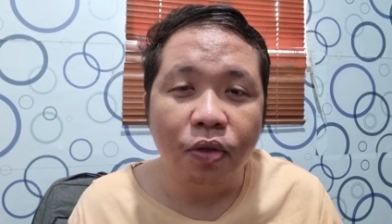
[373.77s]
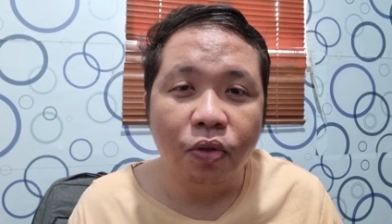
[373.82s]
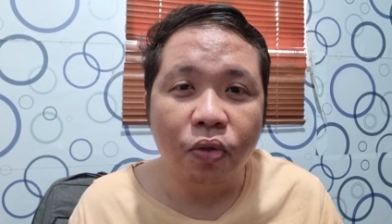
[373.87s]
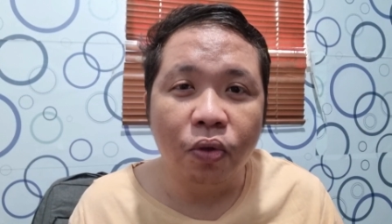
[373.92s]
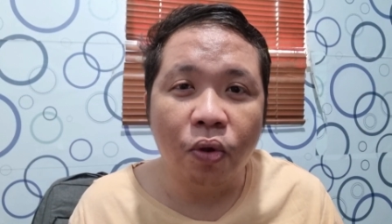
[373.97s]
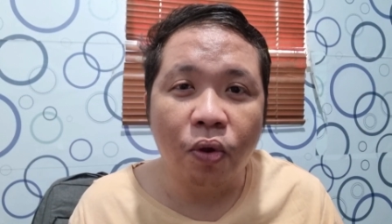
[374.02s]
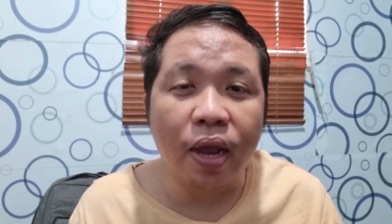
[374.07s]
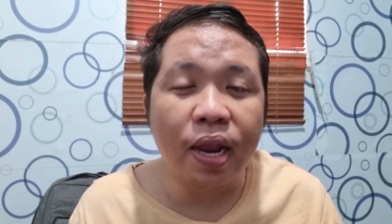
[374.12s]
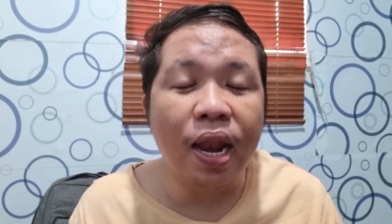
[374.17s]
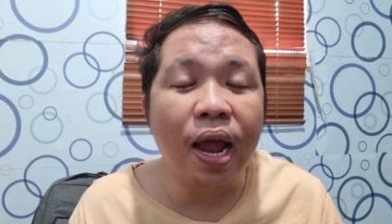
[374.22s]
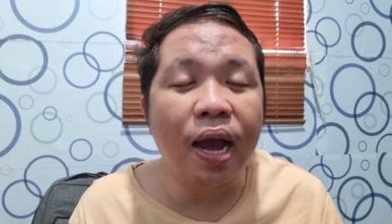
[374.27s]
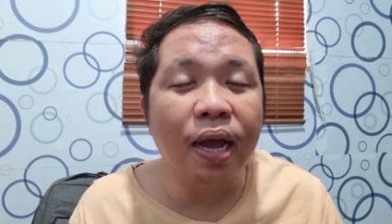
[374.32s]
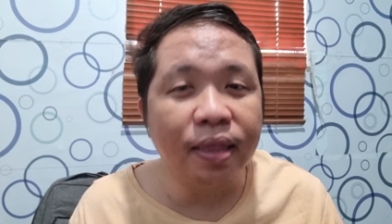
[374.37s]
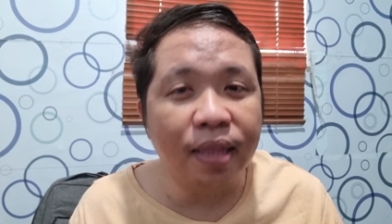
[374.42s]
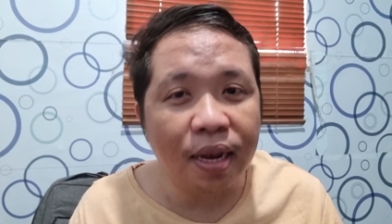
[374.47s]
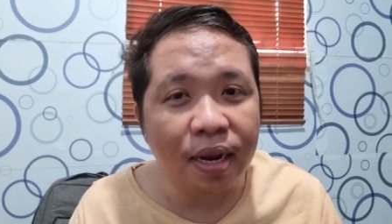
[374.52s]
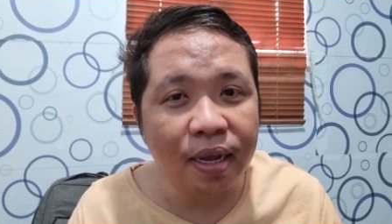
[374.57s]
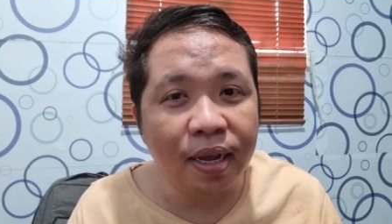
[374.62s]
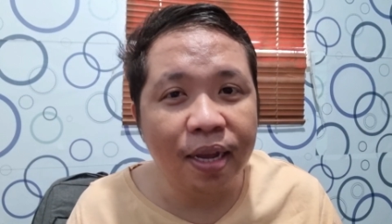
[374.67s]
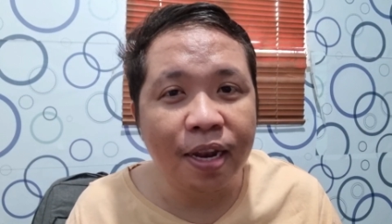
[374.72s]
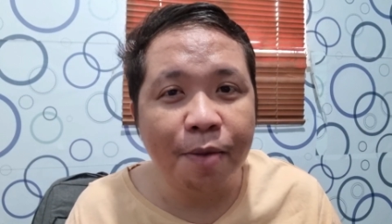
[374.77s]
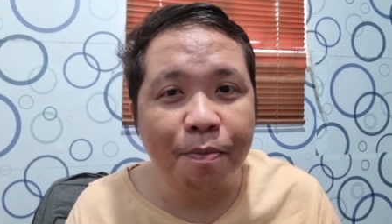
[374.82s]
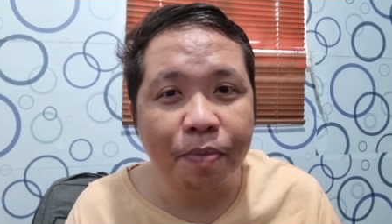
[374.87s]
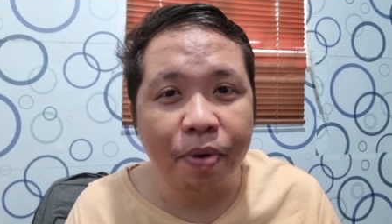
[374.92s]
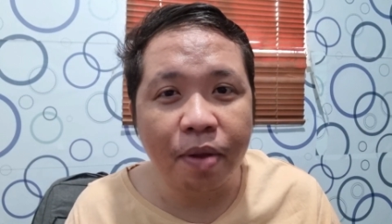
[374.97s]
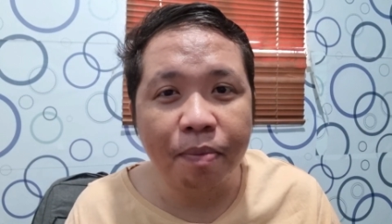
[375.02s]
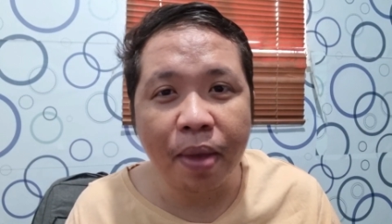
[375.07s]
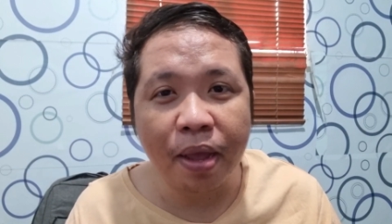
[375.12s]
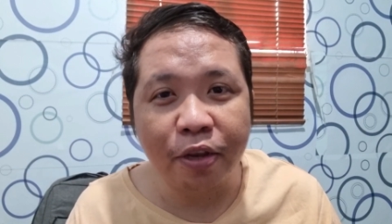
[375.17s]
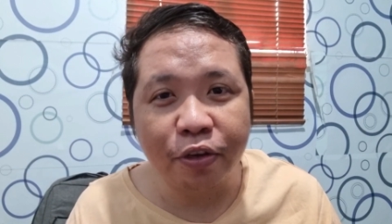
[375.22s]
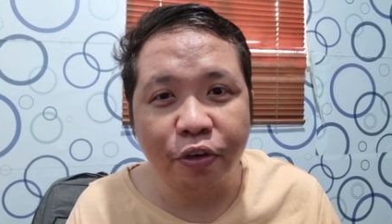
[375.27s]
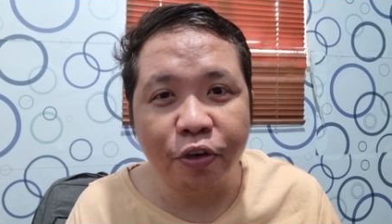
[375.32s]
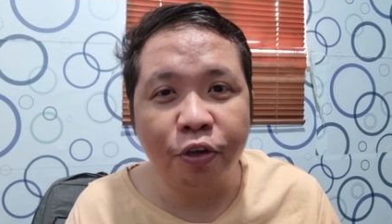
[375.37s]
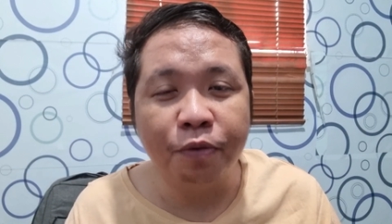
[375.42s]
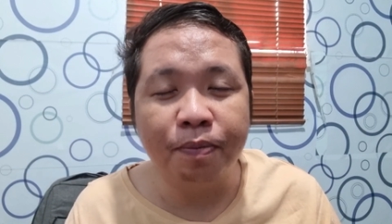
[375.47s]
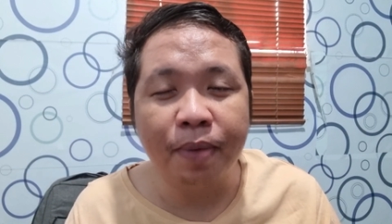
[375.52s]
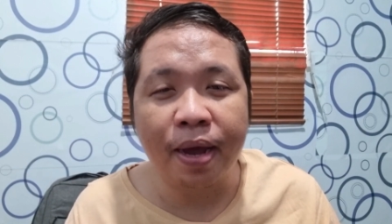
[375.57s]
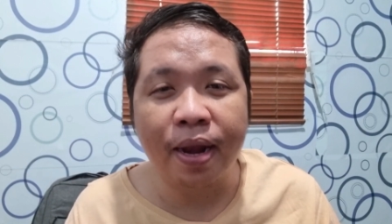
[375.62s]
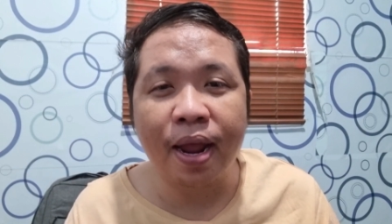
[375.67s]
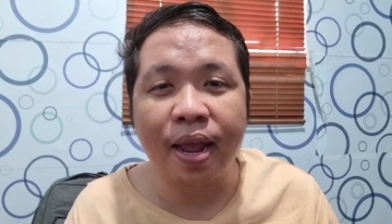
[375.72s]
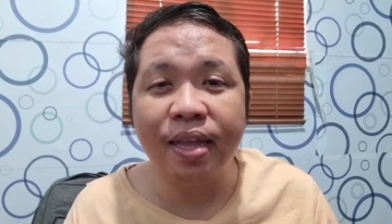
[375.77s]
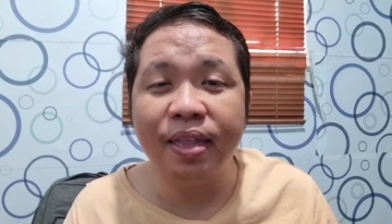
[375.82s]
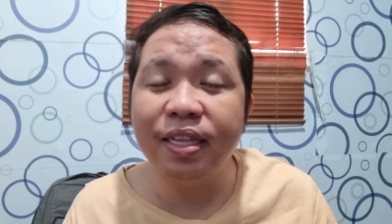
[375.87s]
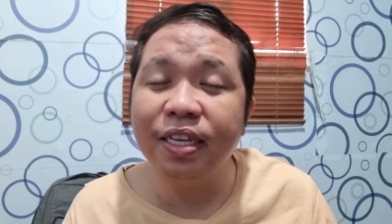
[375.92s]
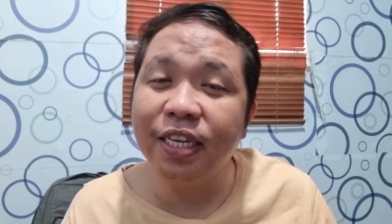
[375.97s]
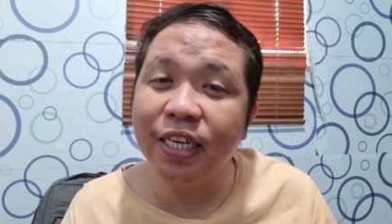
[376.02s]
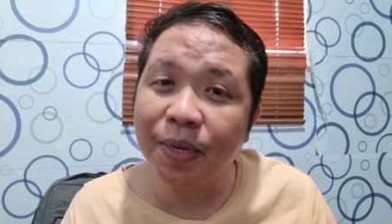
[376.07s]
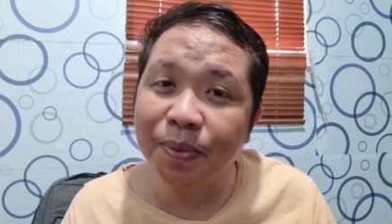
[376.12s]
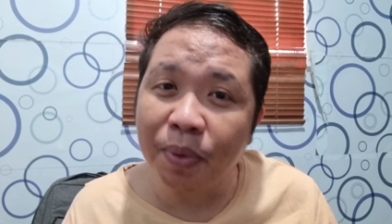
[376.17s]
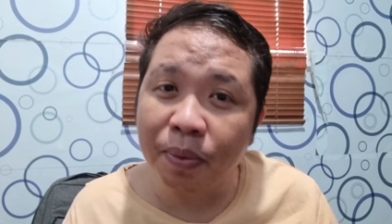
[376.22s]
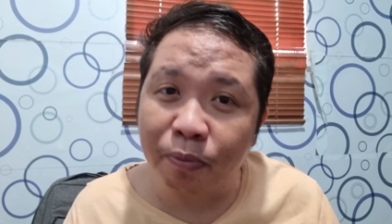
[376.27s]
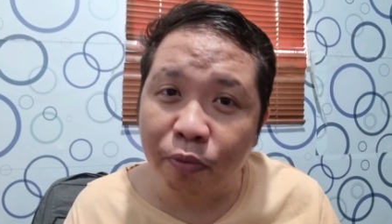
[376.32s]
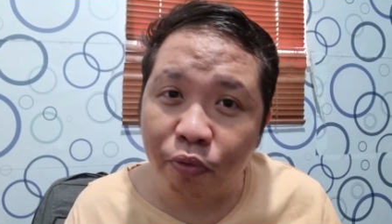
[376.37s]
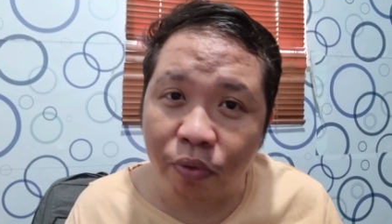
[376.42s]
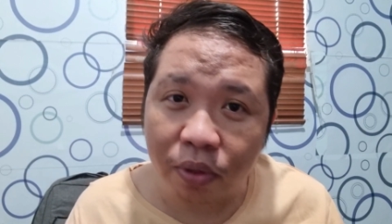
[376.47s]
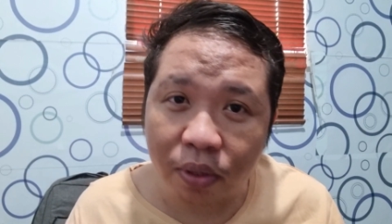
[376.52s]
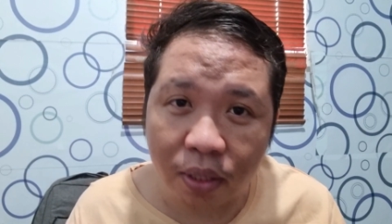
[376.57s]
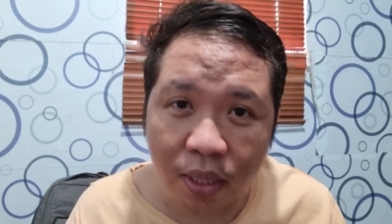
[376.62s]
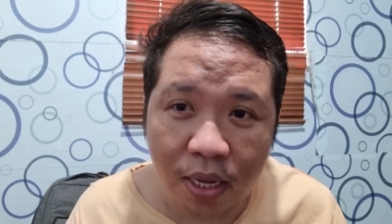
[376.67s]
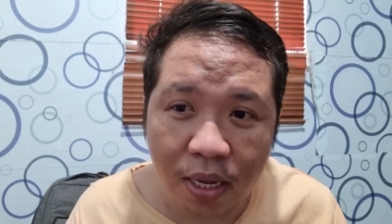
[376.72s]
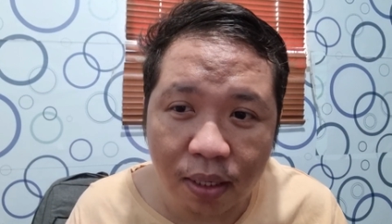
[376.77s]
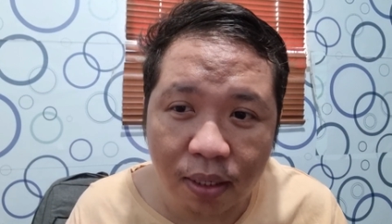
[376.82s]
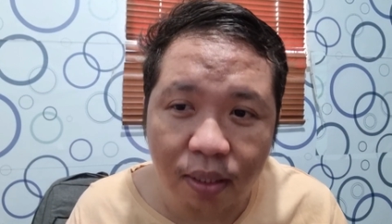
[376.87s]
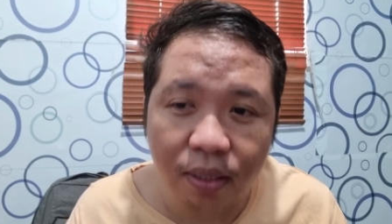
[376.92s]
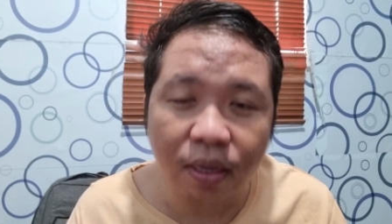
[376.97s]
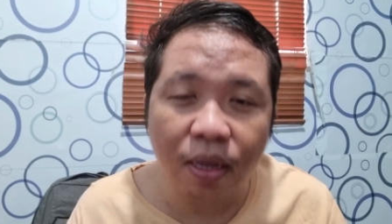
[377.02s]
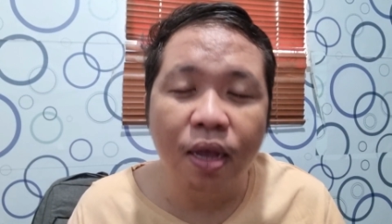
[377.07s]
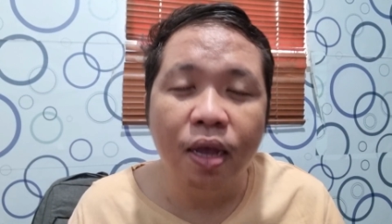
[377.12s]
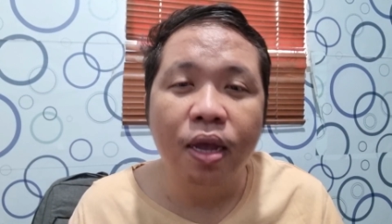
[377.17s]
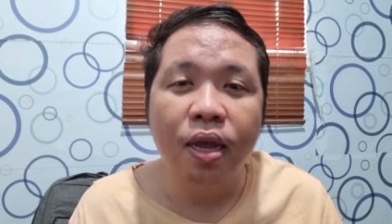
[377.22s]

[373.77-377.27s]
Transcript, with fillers: So, kailangan talaga ng prevention para hindi siya mabuntis